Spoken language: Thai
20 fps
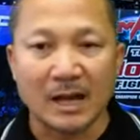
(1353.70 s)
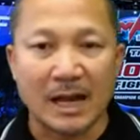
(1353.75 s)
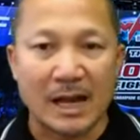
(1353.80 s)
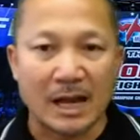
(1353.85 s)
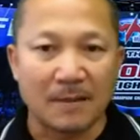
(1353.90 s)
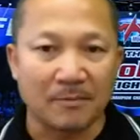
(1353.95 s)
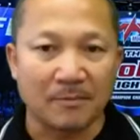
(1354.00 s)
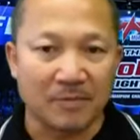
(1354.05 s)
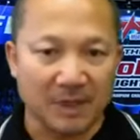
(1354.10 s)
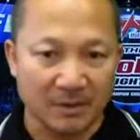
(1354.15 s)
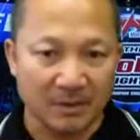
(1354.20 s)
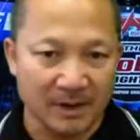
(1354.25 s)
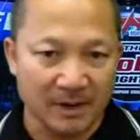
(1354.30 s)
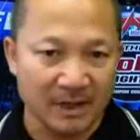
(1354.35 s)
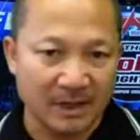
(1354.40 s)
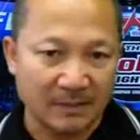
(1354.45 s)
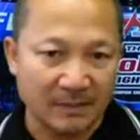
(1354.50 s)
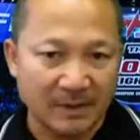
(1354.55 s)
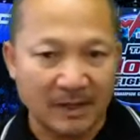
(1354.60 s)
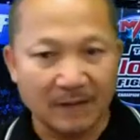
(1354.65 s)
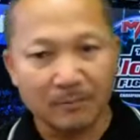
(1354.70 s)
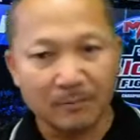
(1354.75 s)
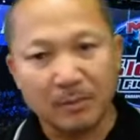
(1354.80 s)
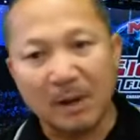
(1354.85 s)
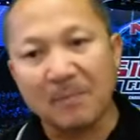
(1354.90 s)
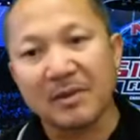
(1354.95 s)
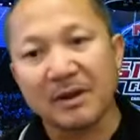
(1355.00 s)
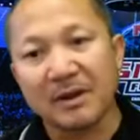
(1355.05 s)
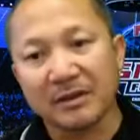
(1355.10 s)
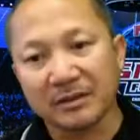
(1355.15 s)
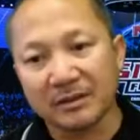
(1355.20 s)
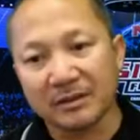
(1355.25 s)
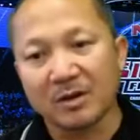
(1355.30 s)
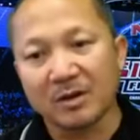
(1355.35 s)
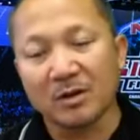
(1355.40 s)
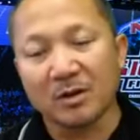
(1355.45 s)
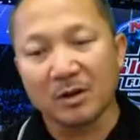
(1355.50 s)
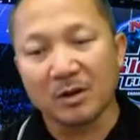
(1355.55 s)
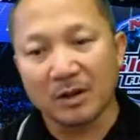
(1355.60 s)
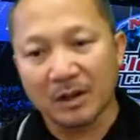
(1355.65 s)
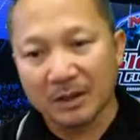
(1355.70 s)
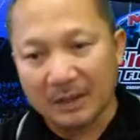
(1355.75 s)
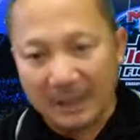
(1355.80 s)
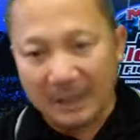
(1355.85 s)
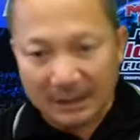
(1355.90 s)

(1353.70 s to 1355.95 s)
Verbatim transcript: มเซเว่นจะเป็นปั๊บเอสโซถ้า